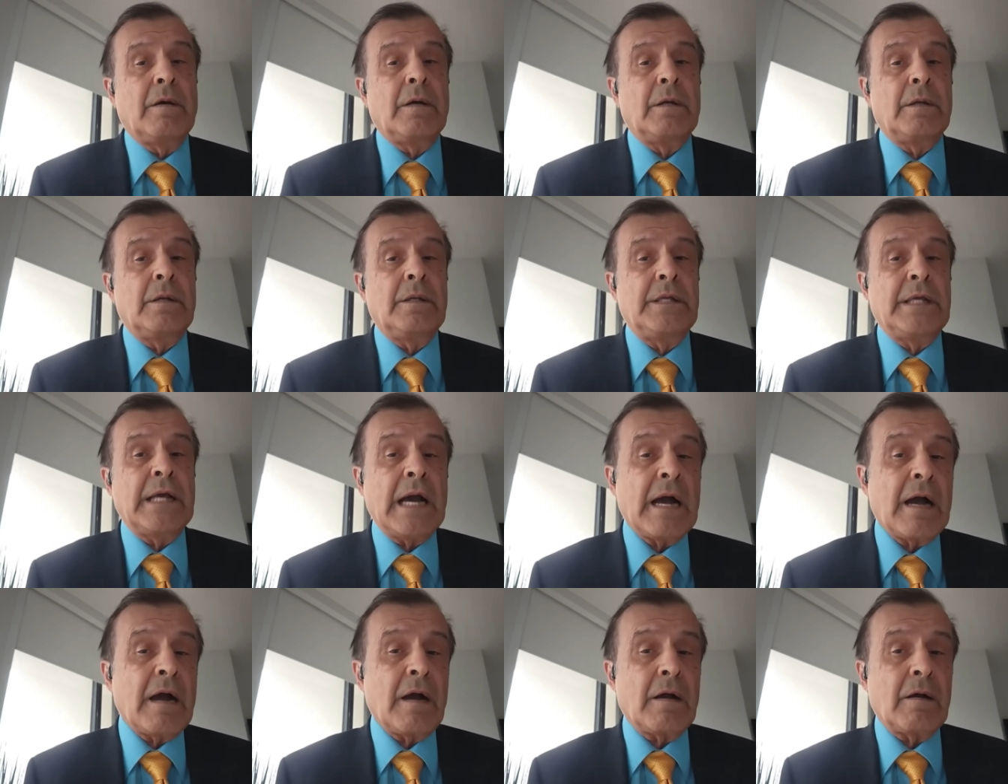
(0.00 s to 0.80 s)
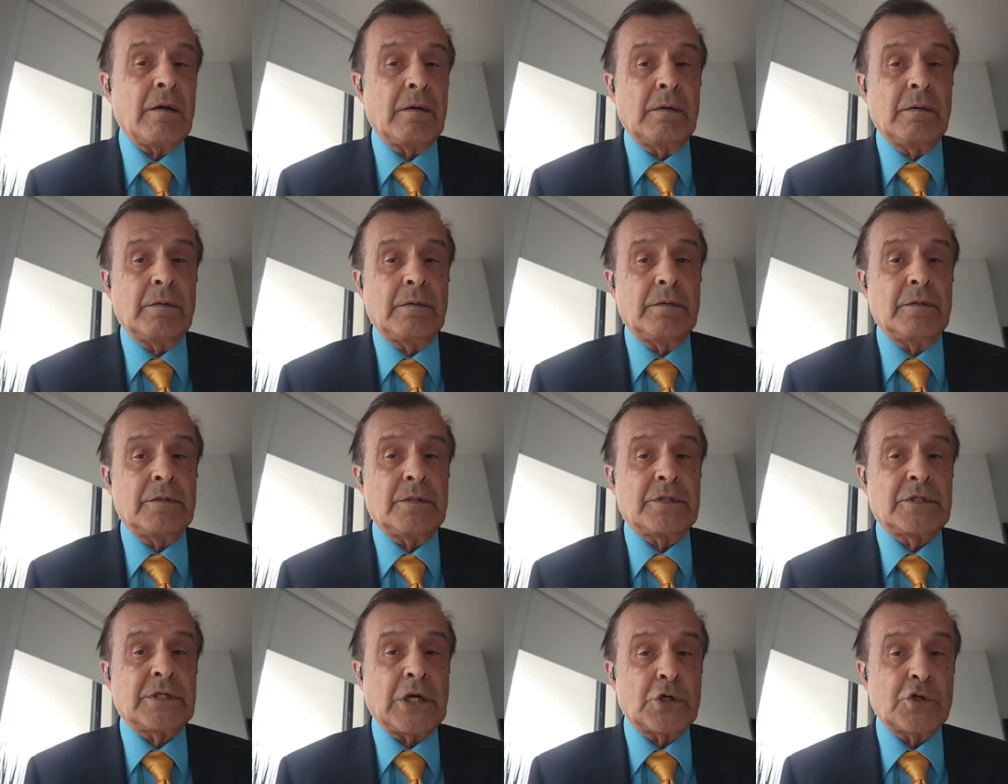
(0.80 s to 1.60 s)
Я
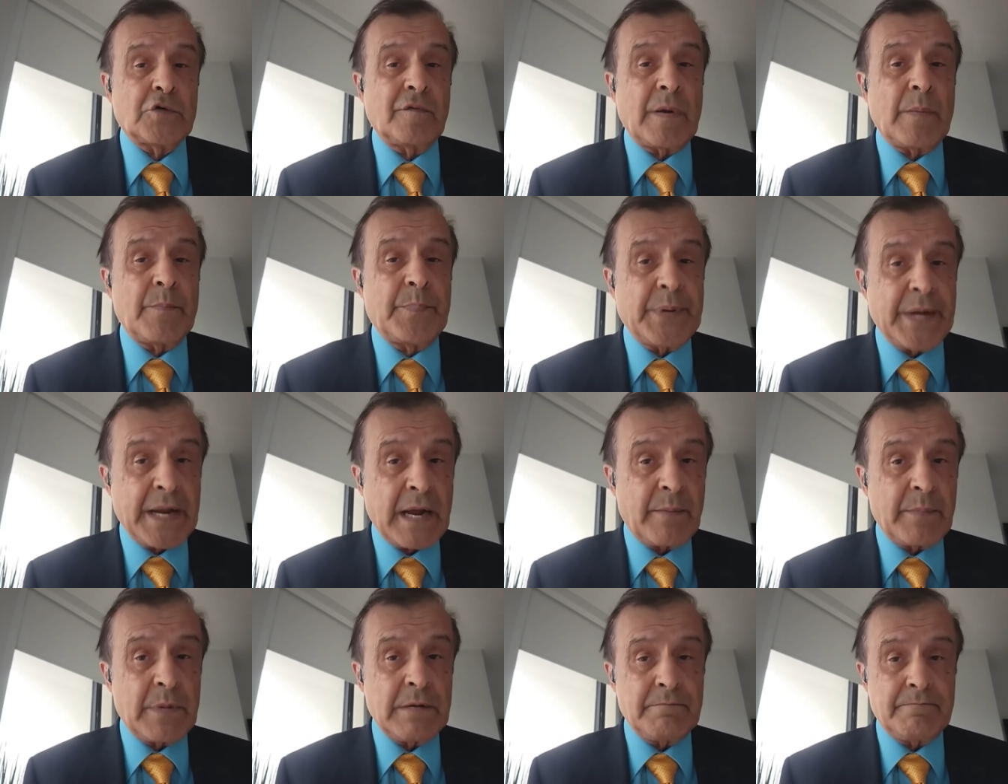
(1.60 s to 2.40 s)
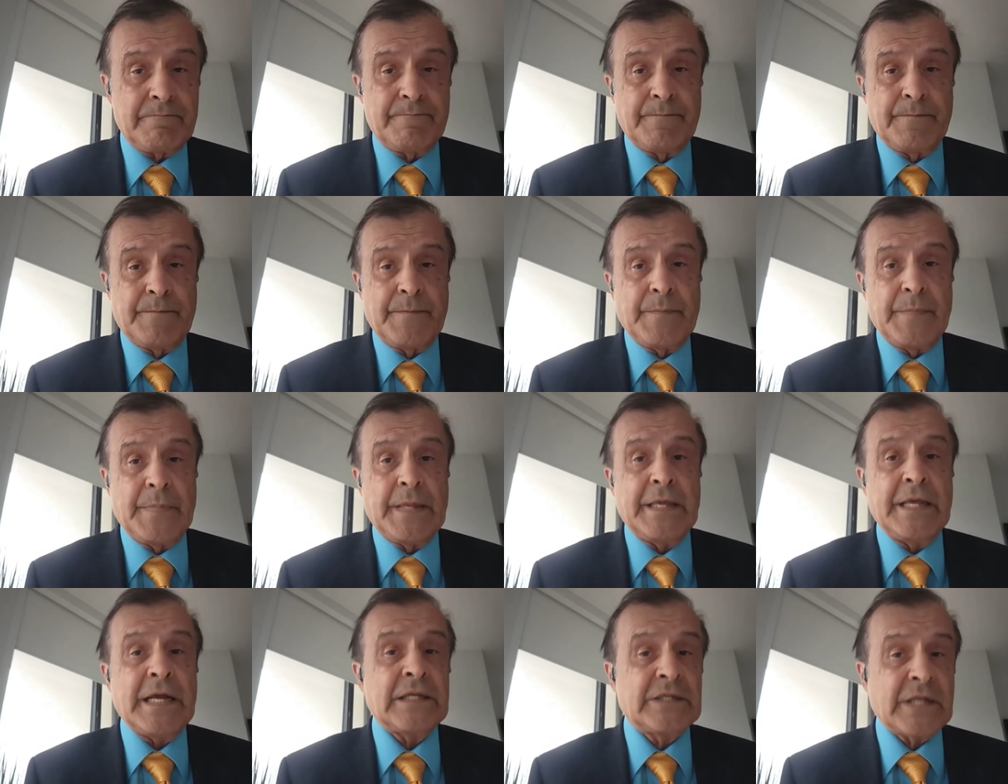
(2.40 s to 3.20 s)
скажу вам прямо,
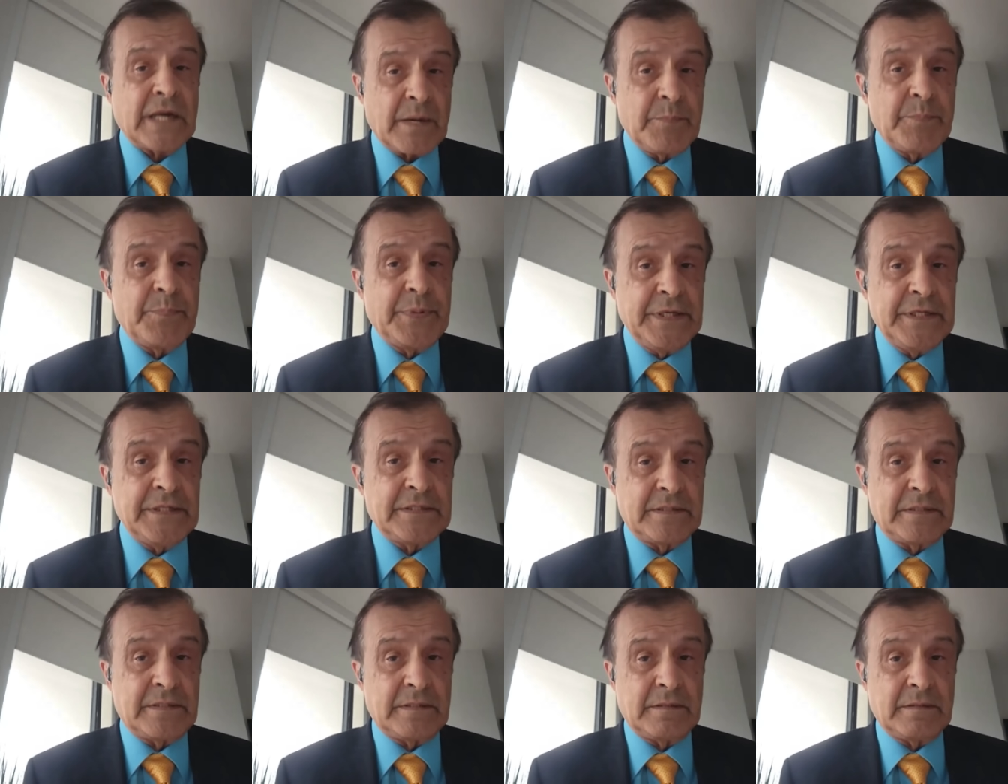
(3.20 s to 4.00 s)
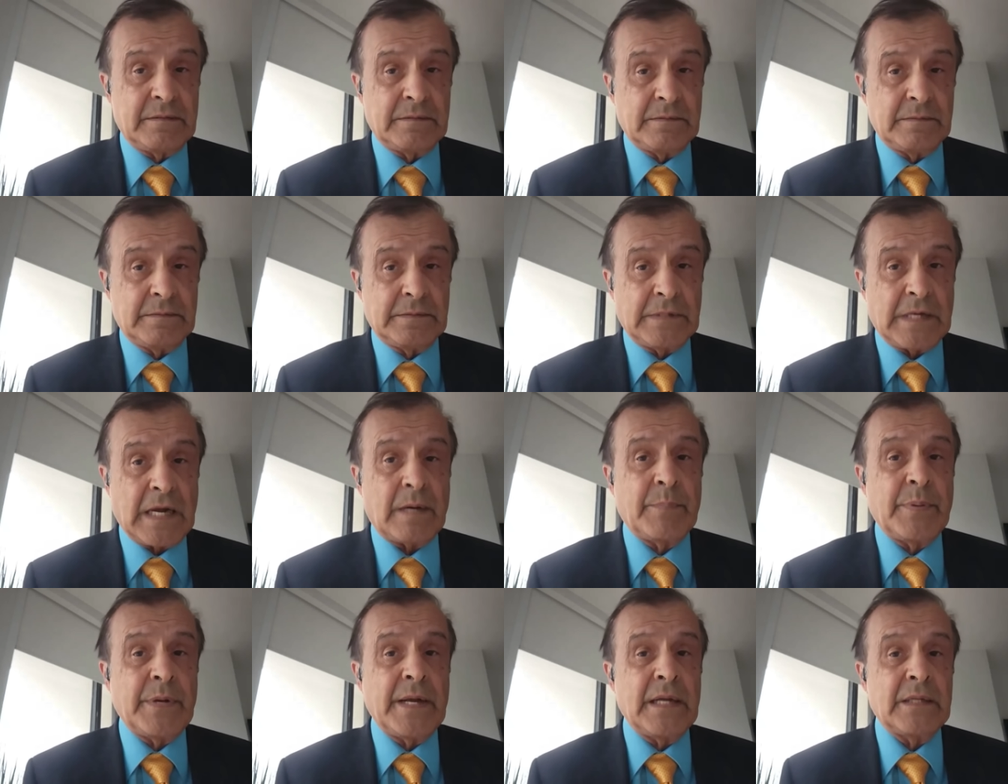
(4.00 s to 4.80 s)
я трампист,
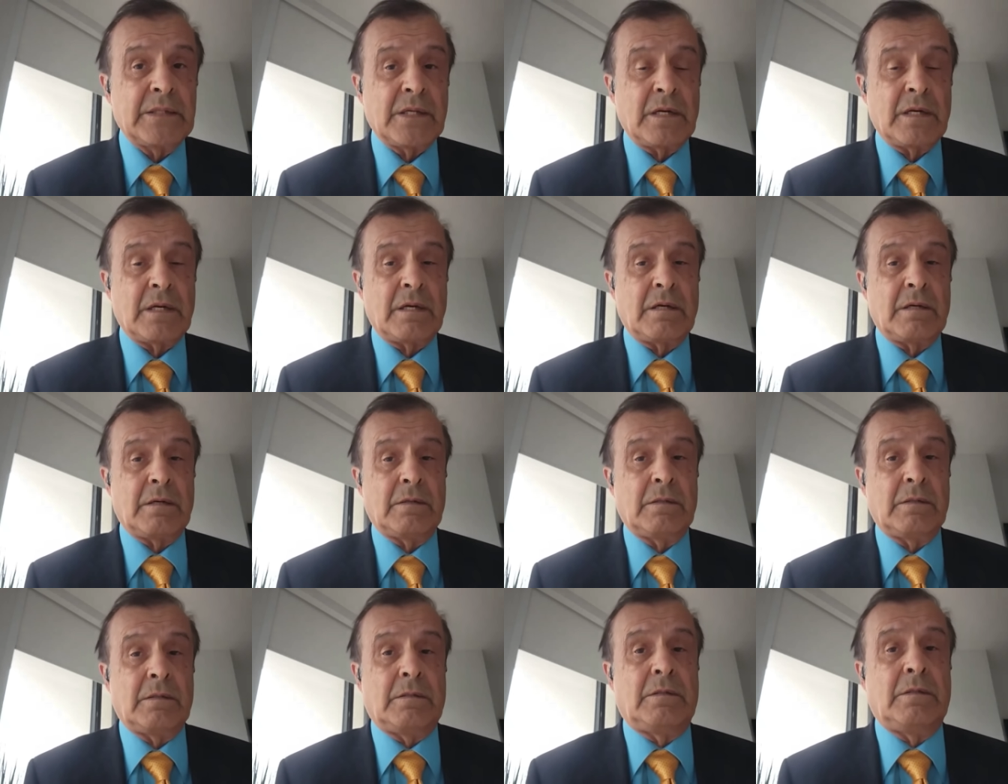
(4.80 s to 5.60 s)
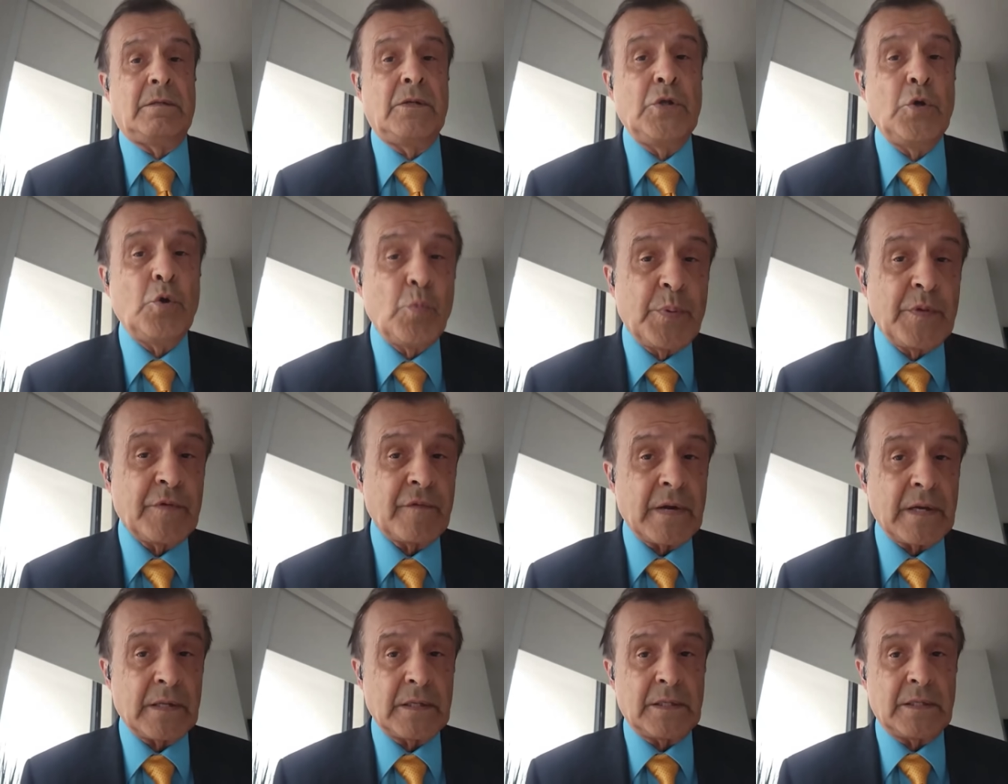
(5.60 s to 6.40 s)
как бы это э, не
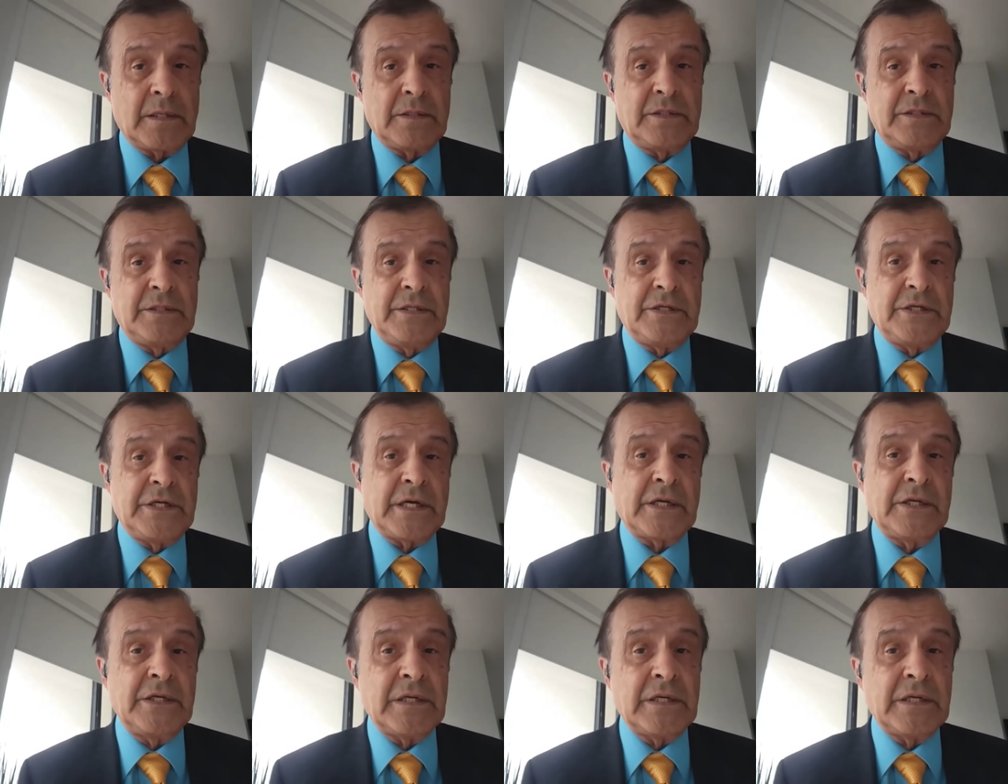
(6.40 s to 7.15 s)
убивало тех